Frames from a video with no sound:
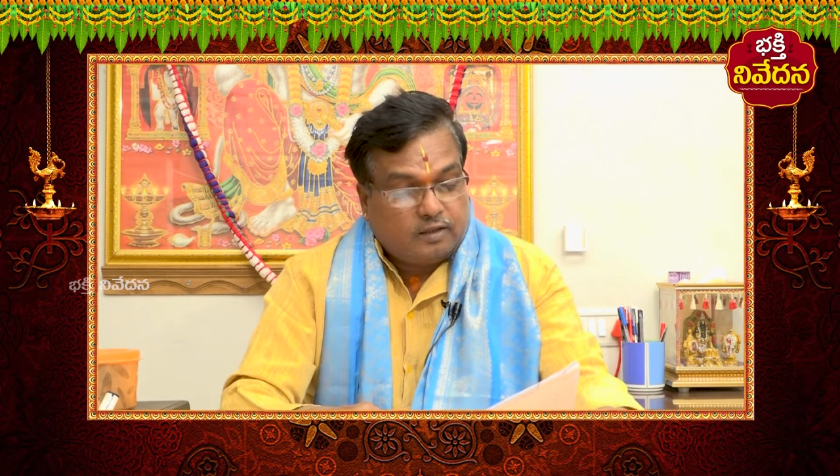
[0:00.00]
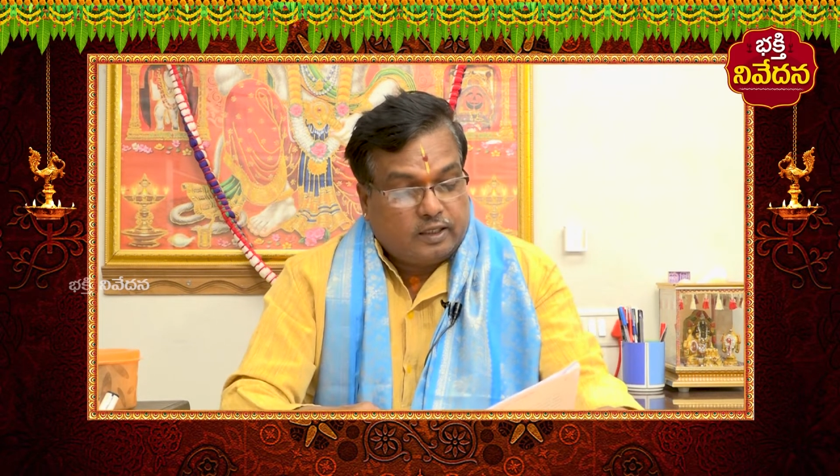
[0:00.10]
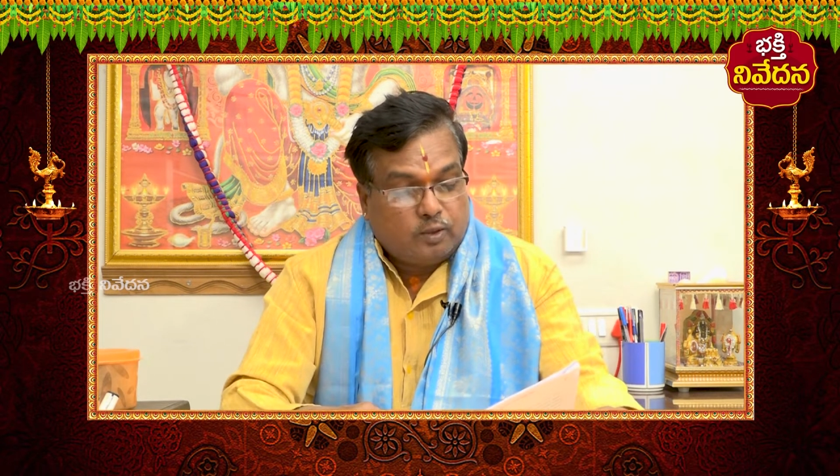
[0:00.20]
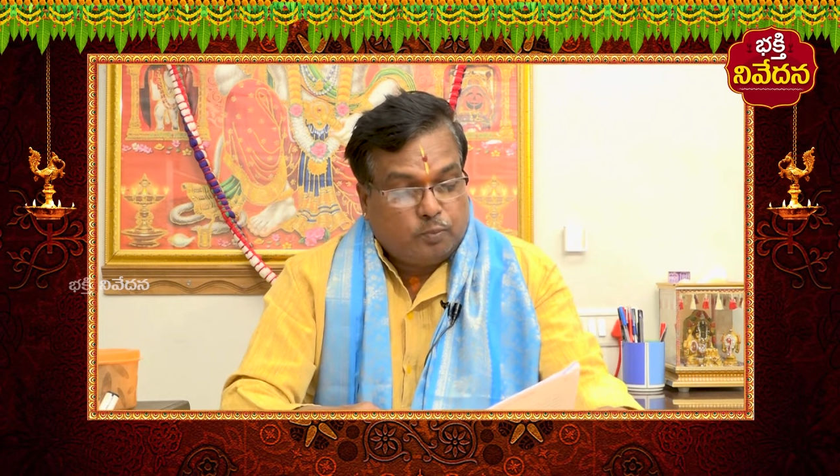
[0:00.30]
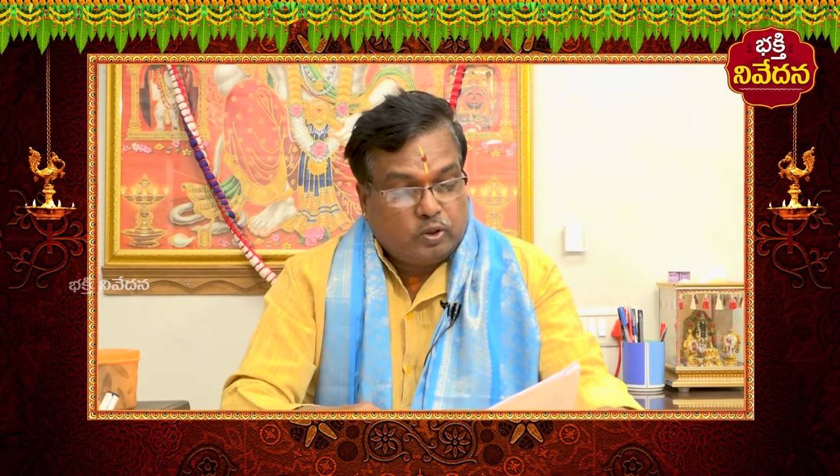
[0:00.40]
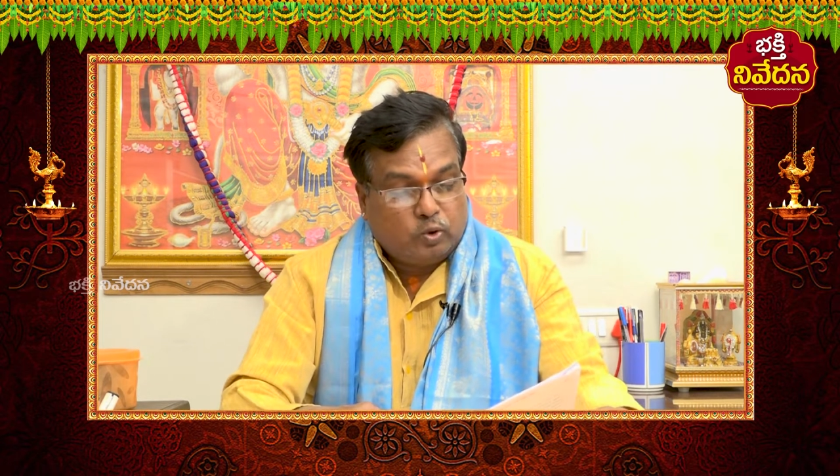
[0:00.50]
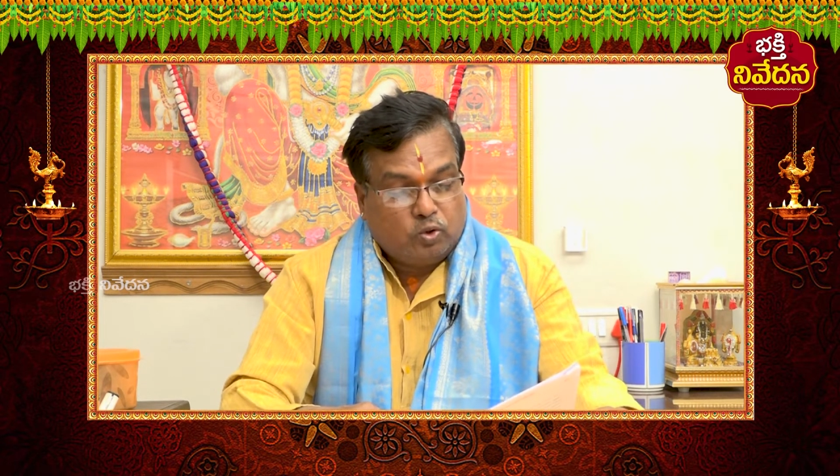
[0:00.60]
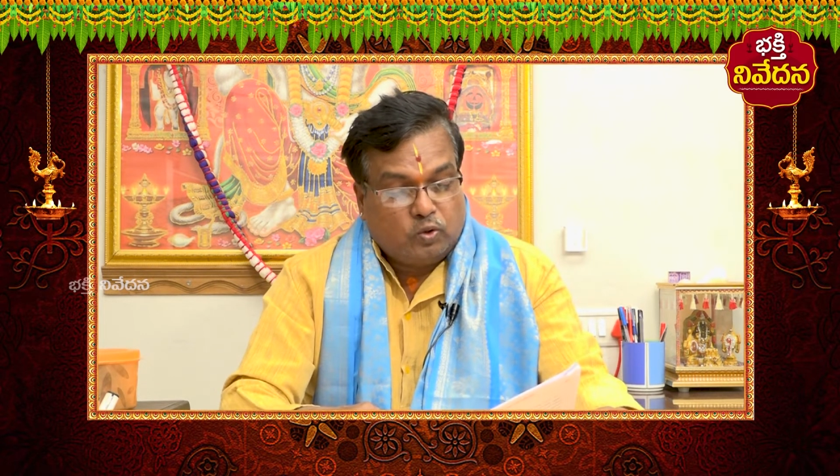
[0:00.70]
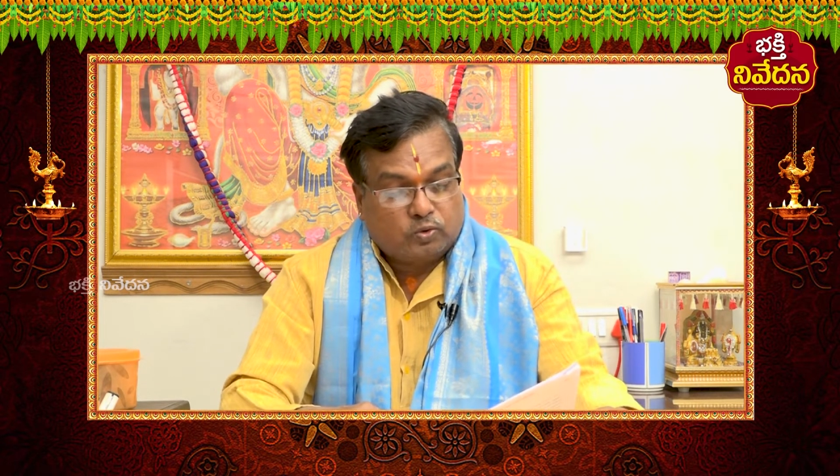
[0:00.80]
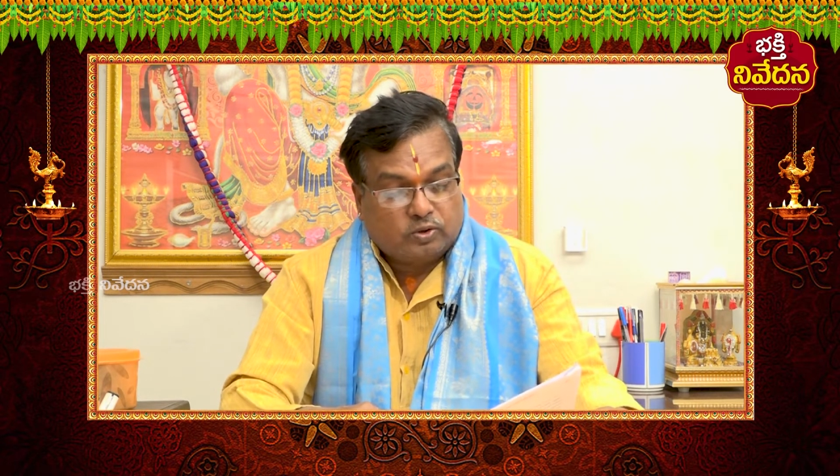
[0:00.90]
ఎరుపు
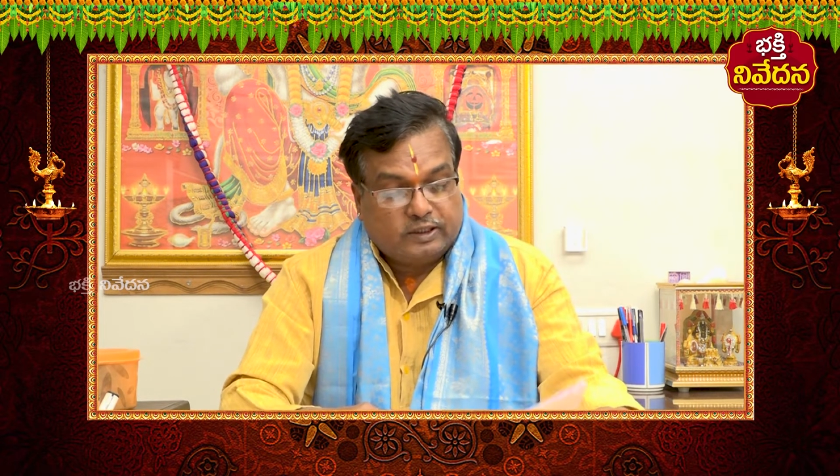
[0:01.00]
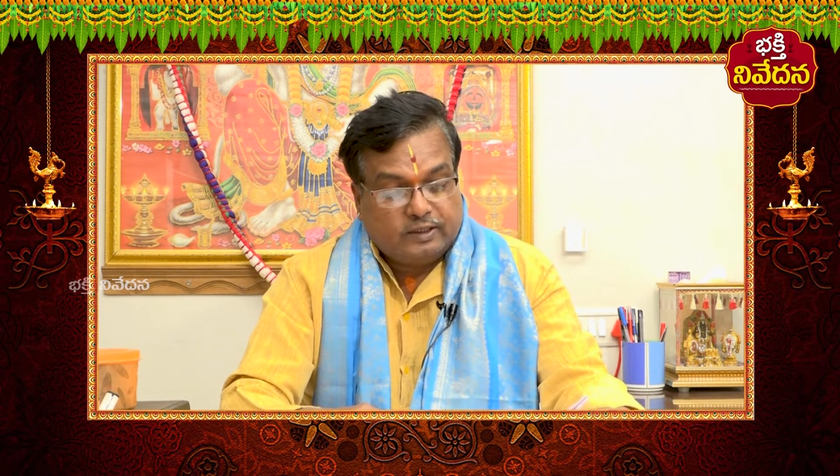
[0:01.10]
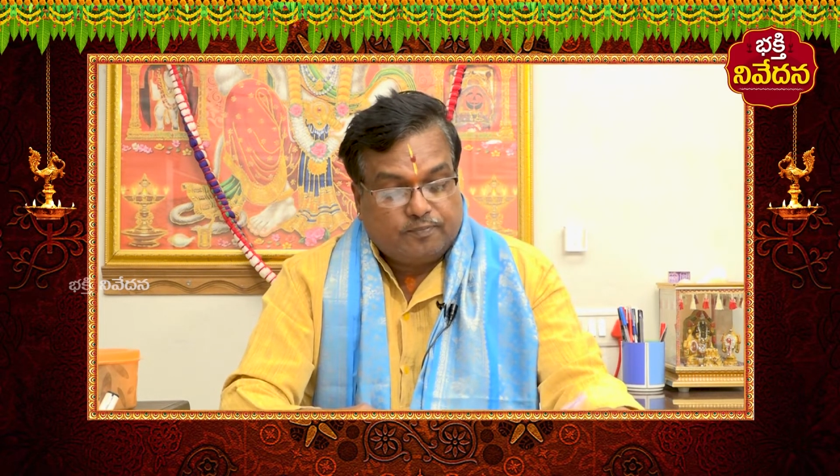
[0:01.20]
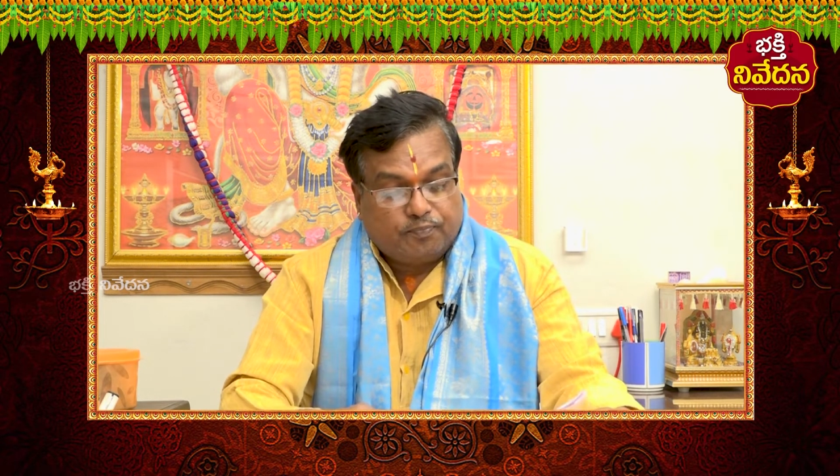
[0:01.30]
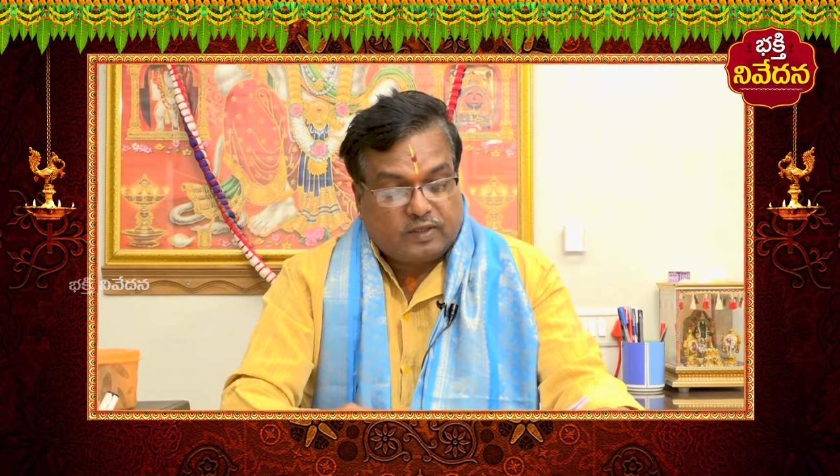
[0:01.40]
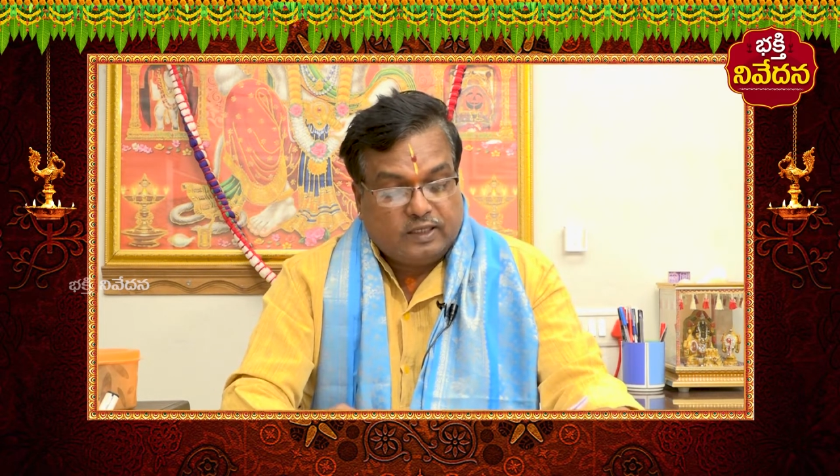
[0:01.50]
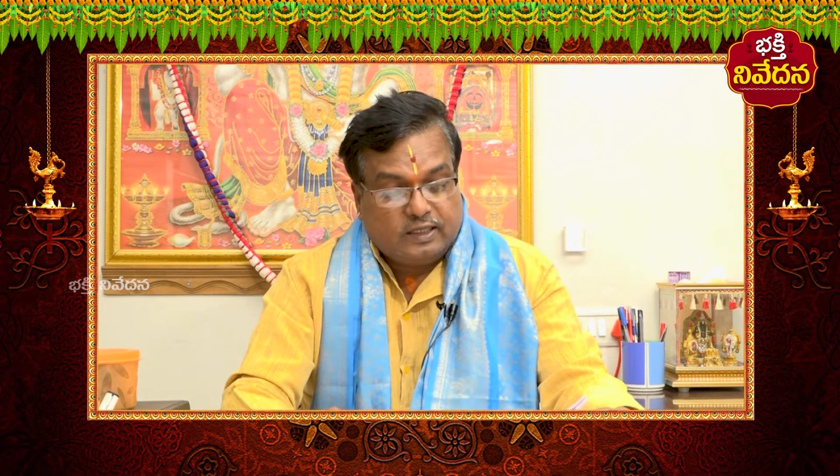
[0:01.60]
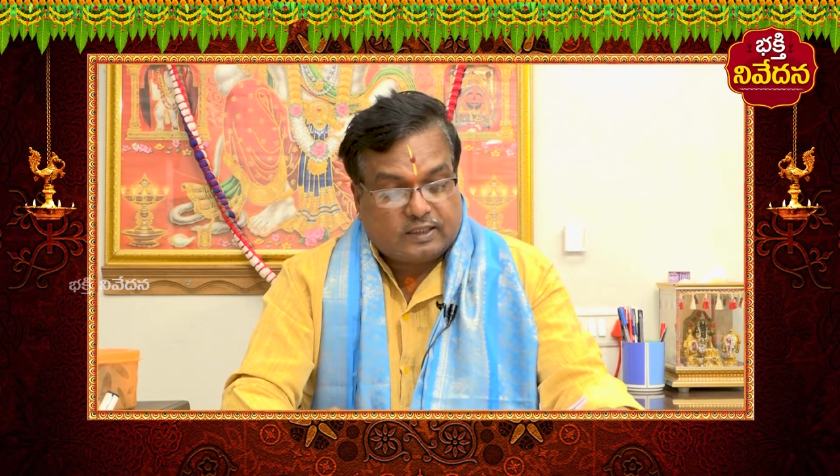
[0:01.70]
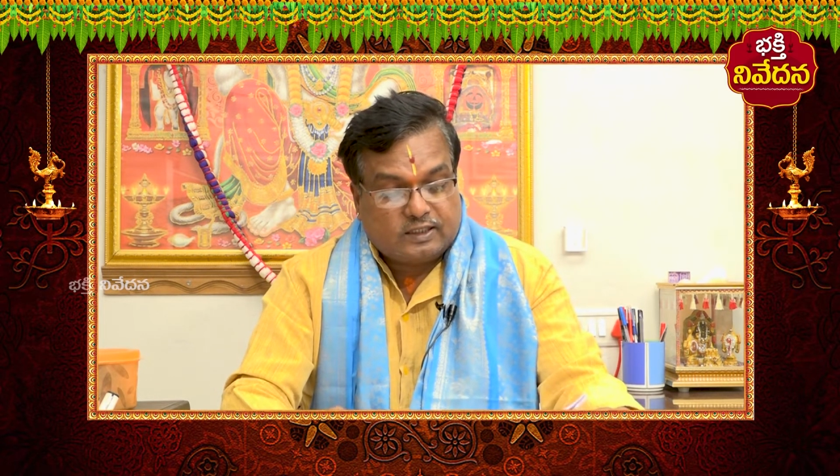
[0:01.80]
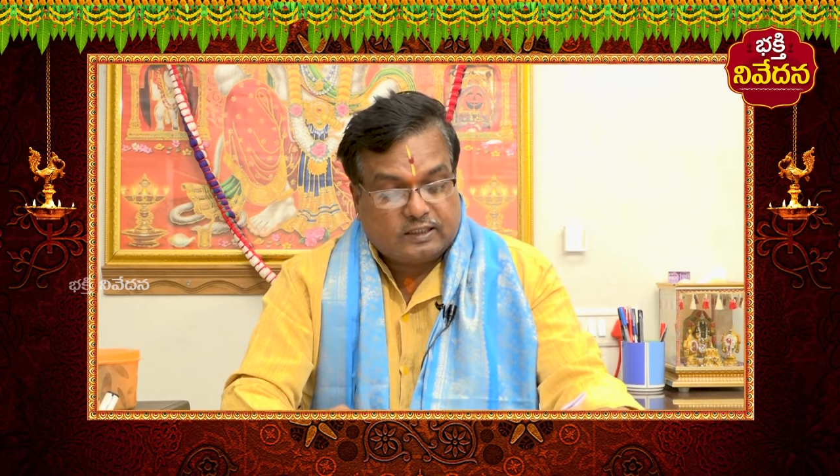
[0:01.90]
రంగులో ఉంటుంది ఈ
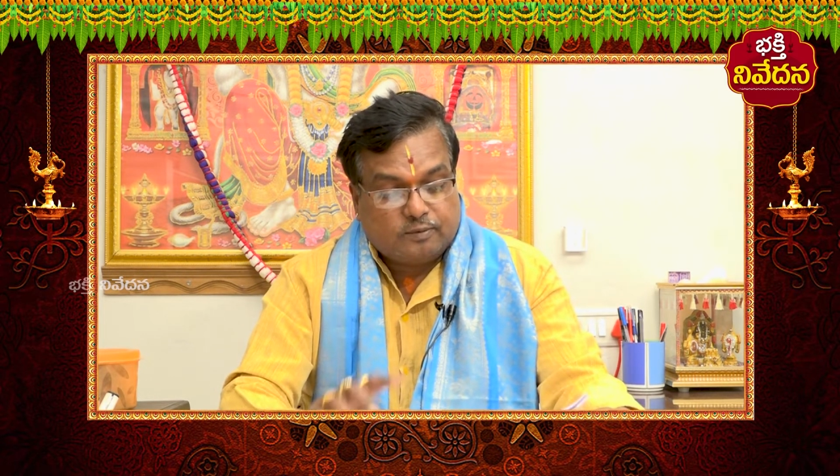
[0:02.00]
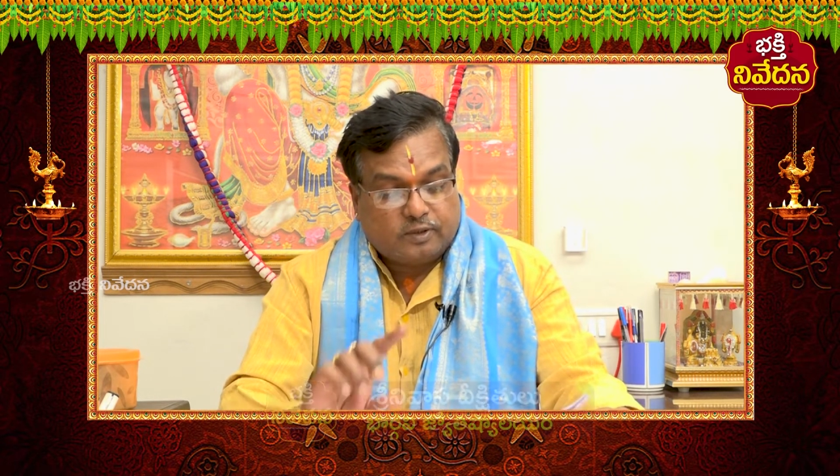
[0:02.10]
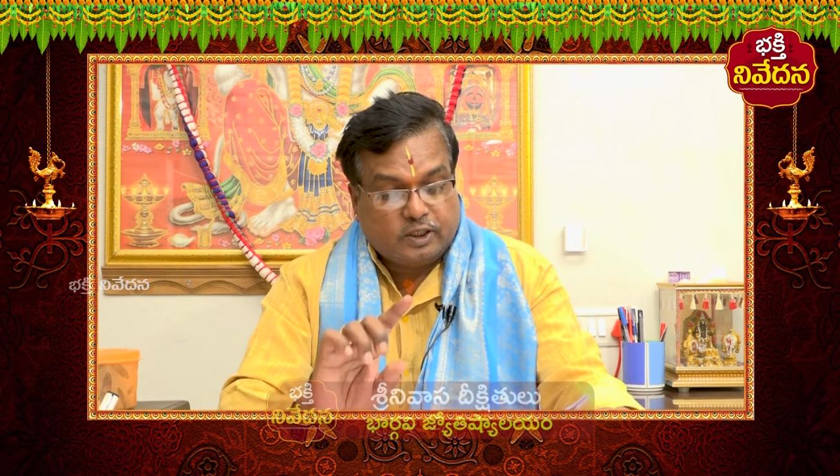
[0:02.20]
నక్షత్రం